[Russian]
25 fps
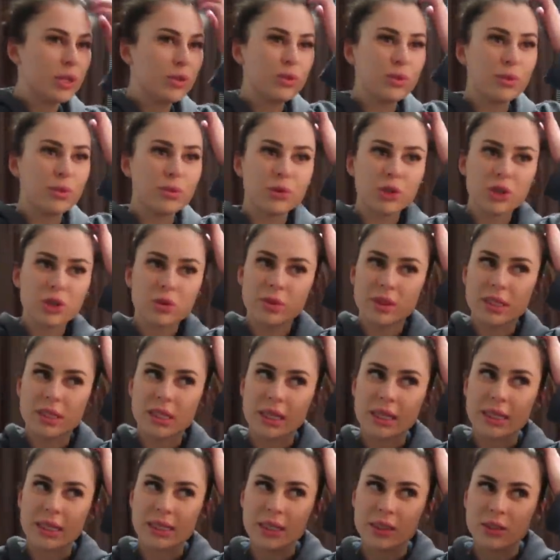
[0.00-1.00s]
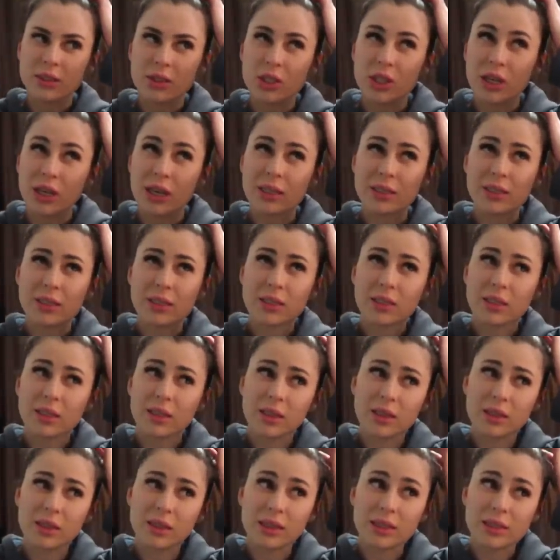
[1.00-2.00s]
думаю, может быть, заказать сейчас
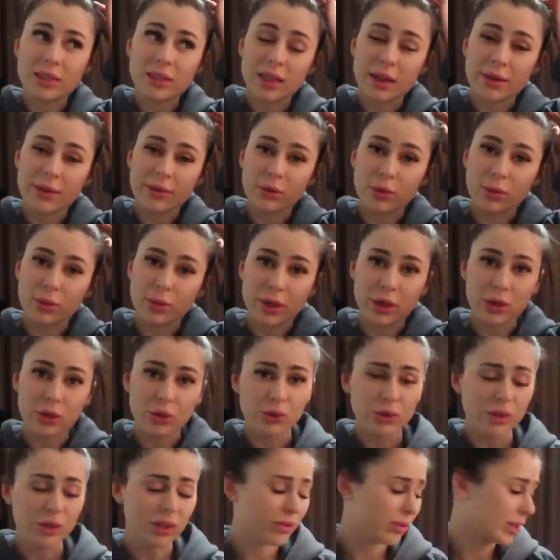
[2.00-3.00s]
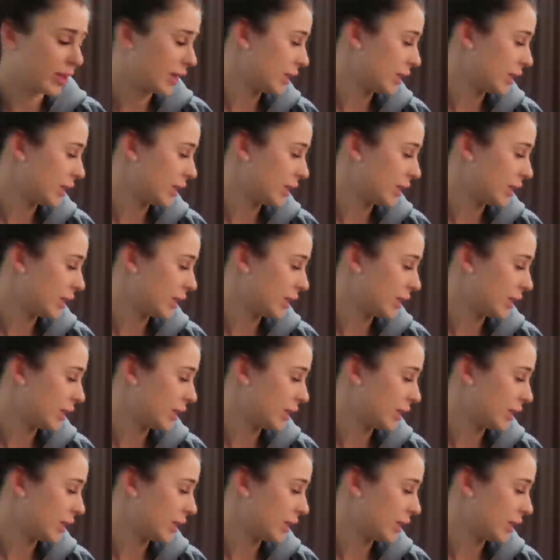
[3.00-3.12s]
э, доставку продуктов